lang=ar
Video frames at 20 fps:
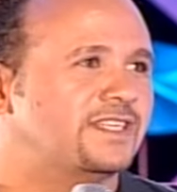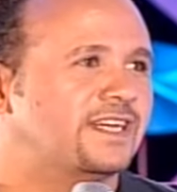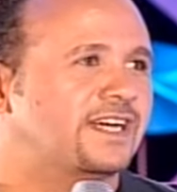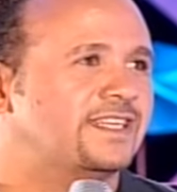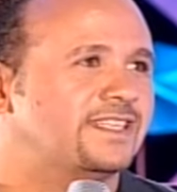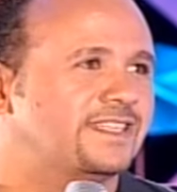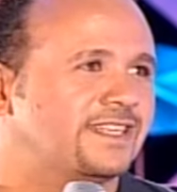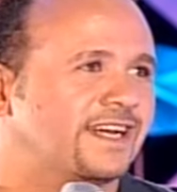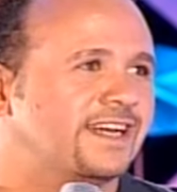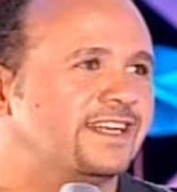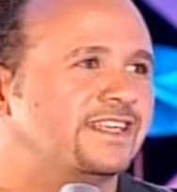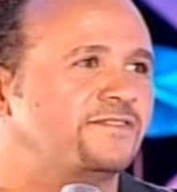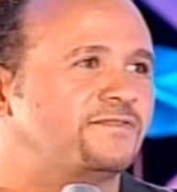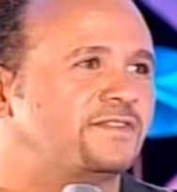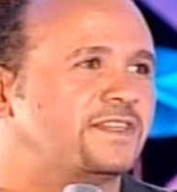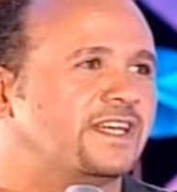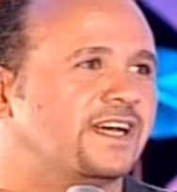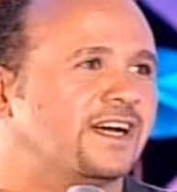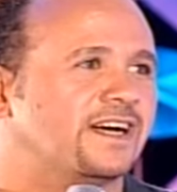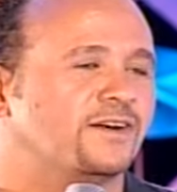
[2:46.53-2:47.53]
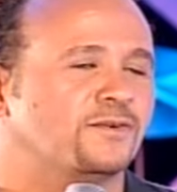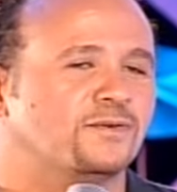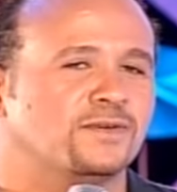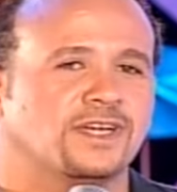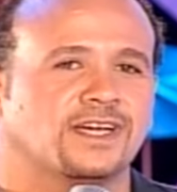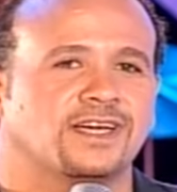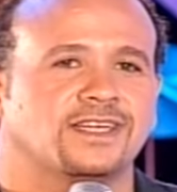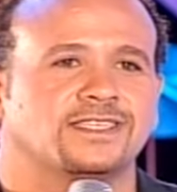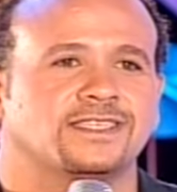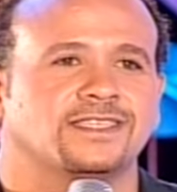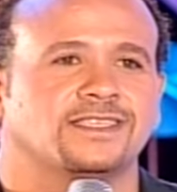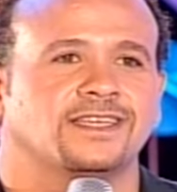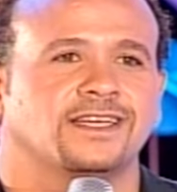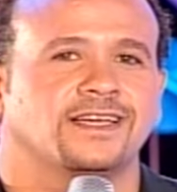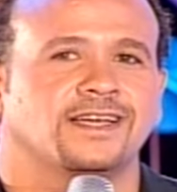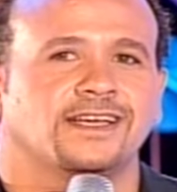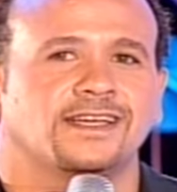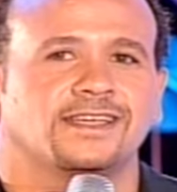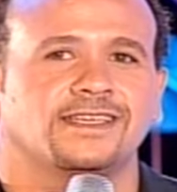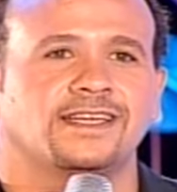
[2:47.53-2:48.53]
يعني يغني فيها ويعني
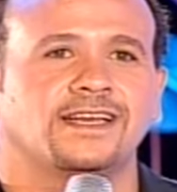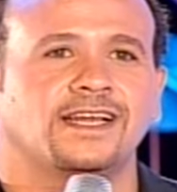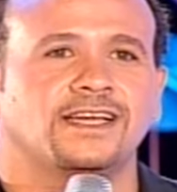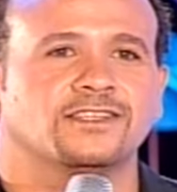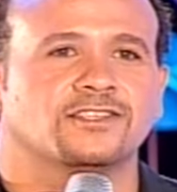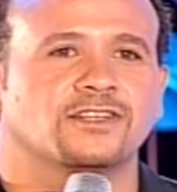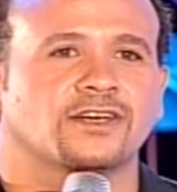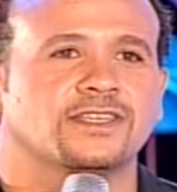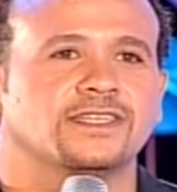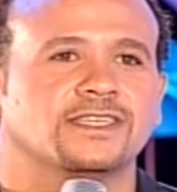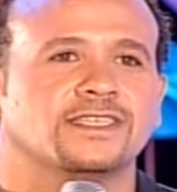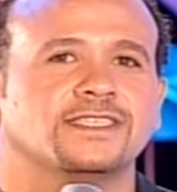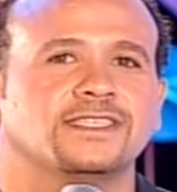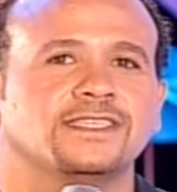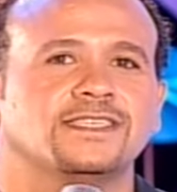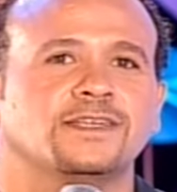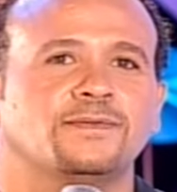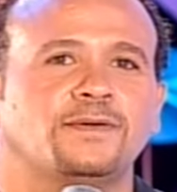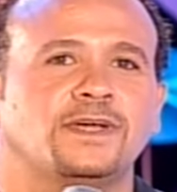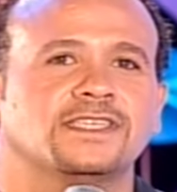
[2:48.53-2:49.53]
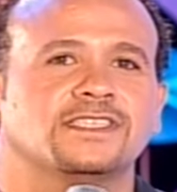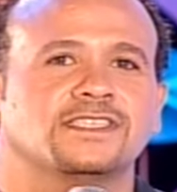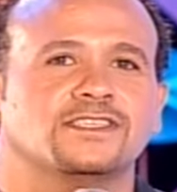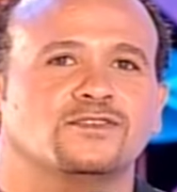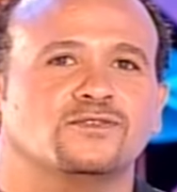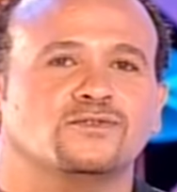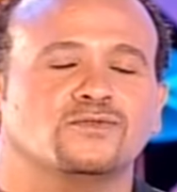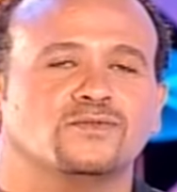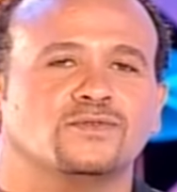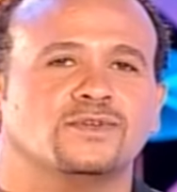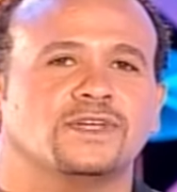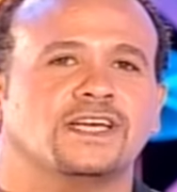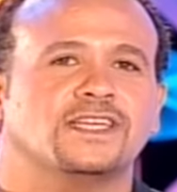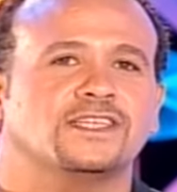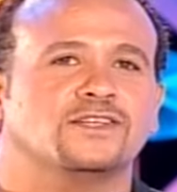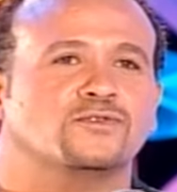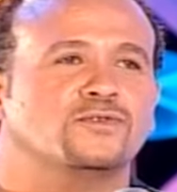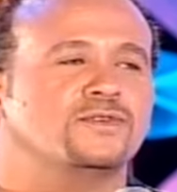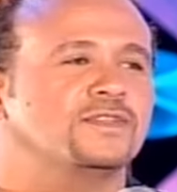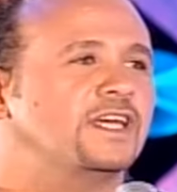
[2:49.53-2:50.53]
يلاقي طريق جديد بحيث انه
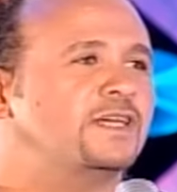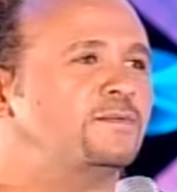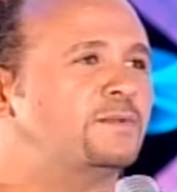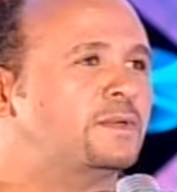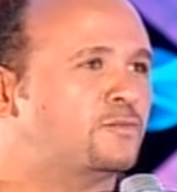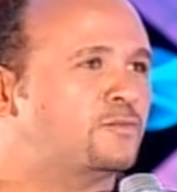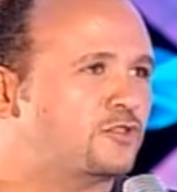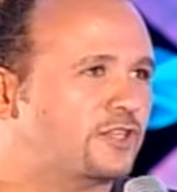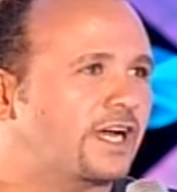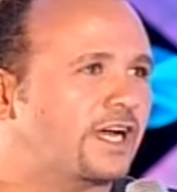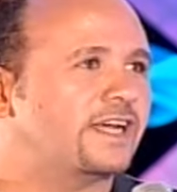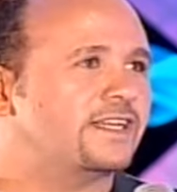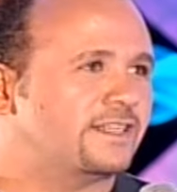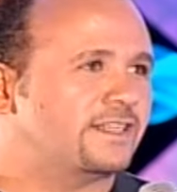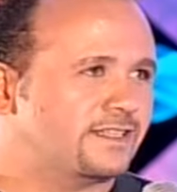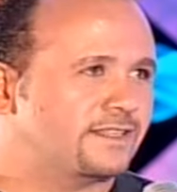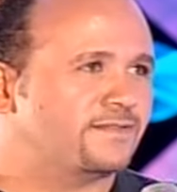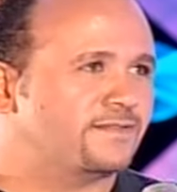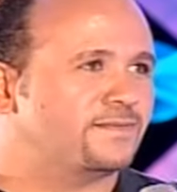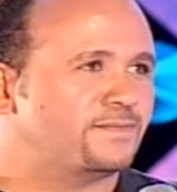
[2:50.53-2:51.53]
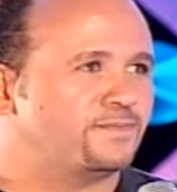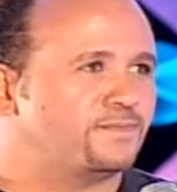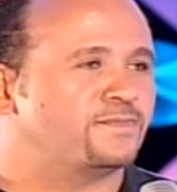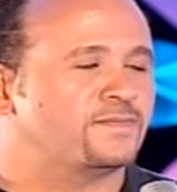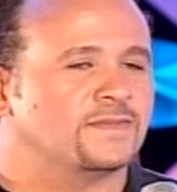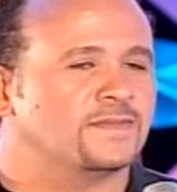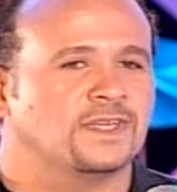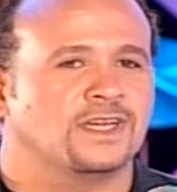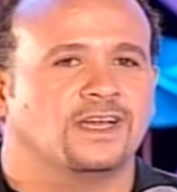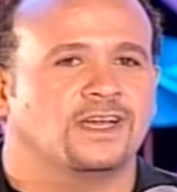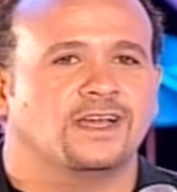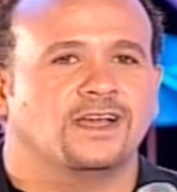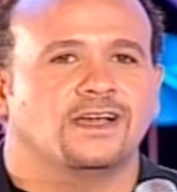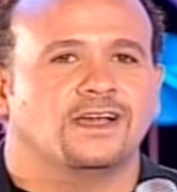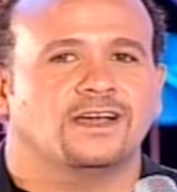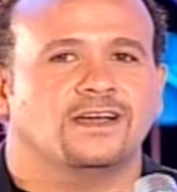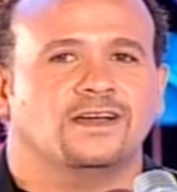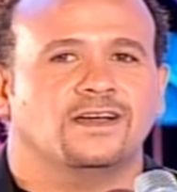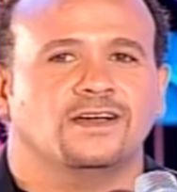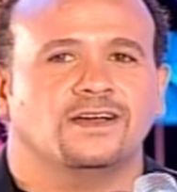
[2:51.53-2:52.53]
يعني يكون دايما متغير نعم
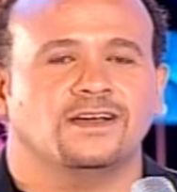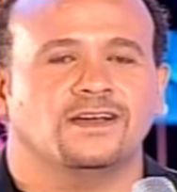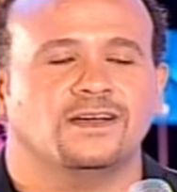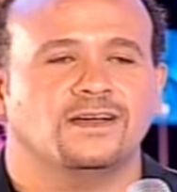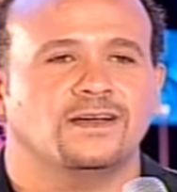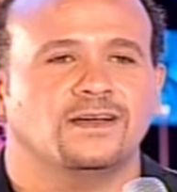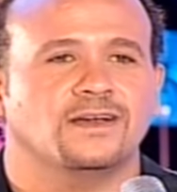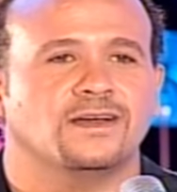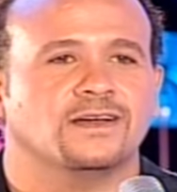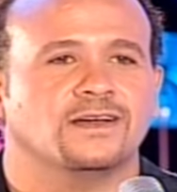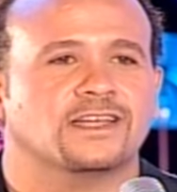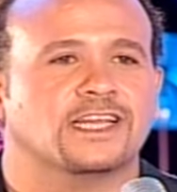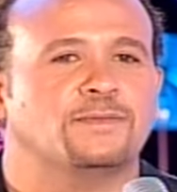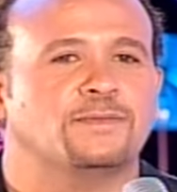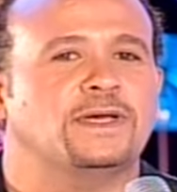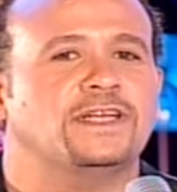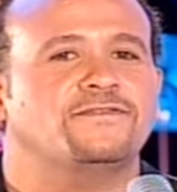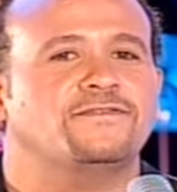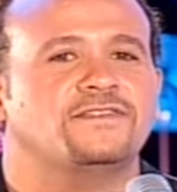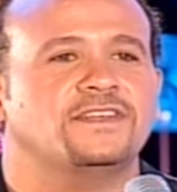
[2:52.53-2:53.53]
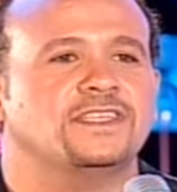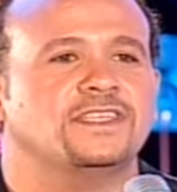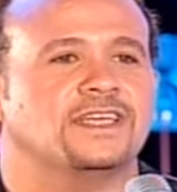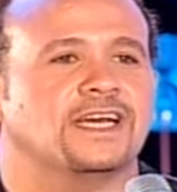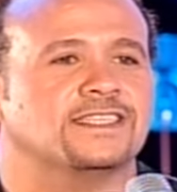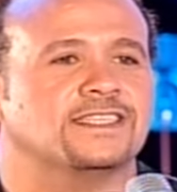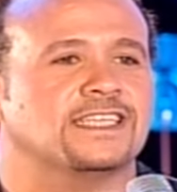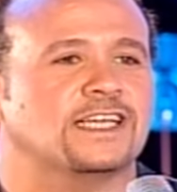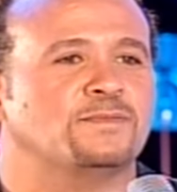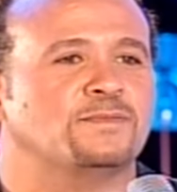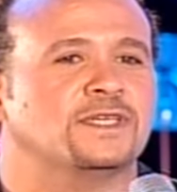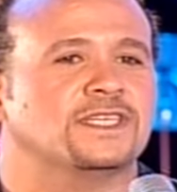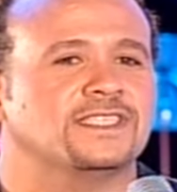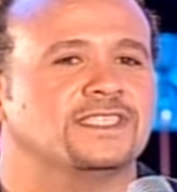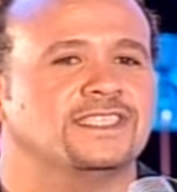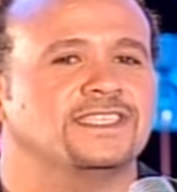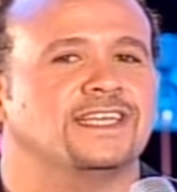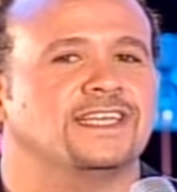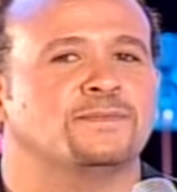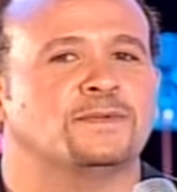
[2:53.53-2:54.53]
آه كمان في اسامي
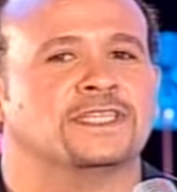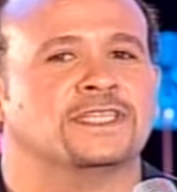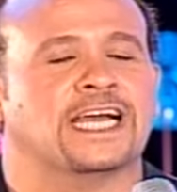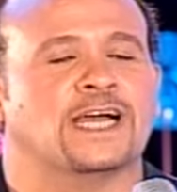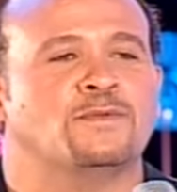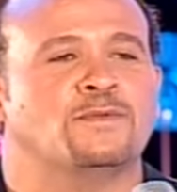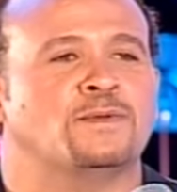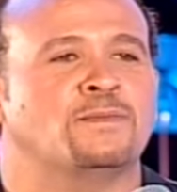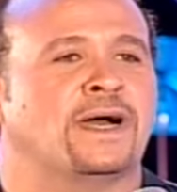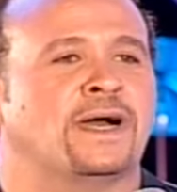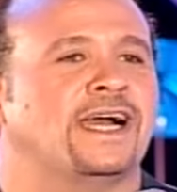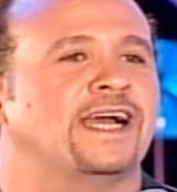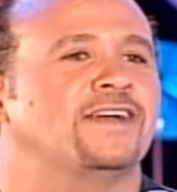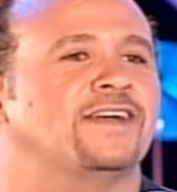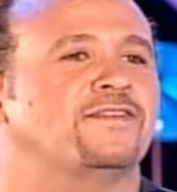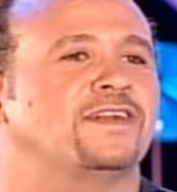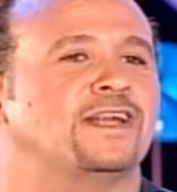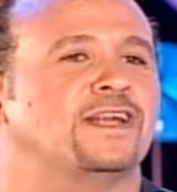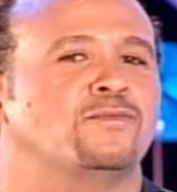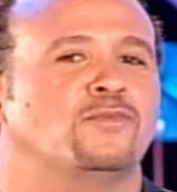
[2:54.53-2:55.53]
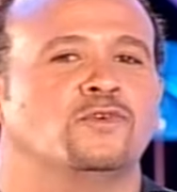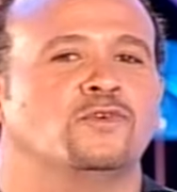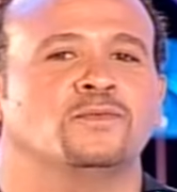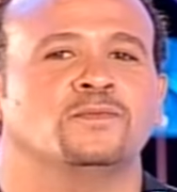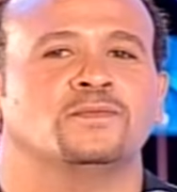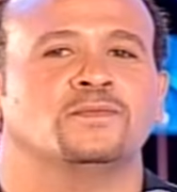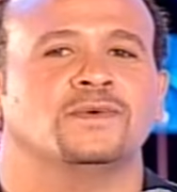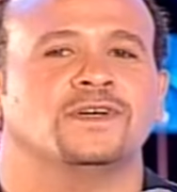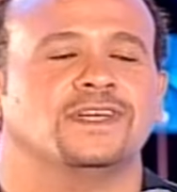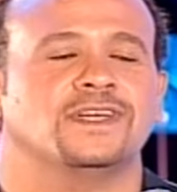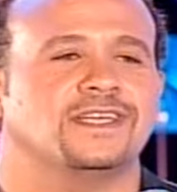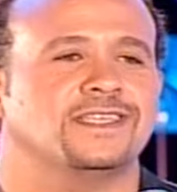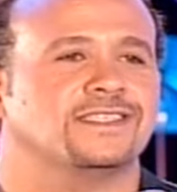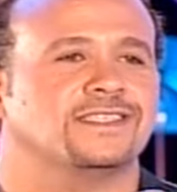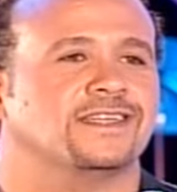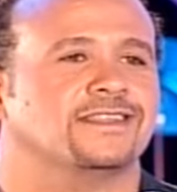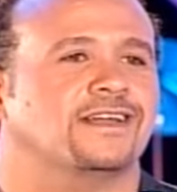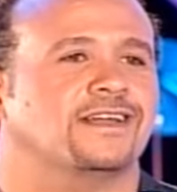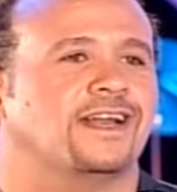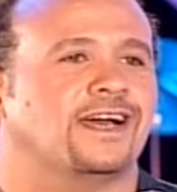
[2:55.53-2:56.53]
جديده بتعامل معاها في الالبوم آه
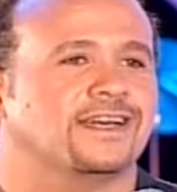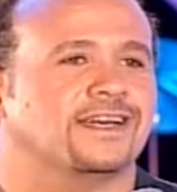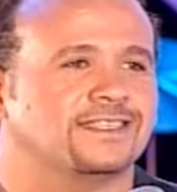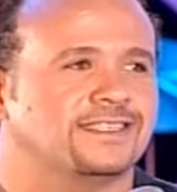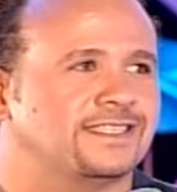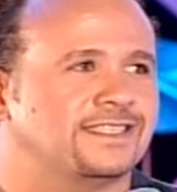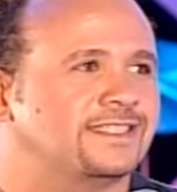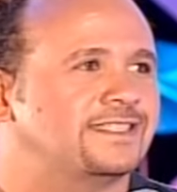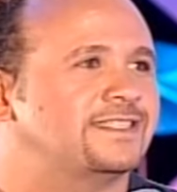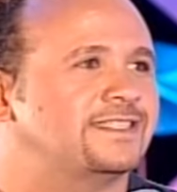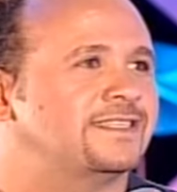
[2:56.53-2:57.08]
لسه طالعه جديد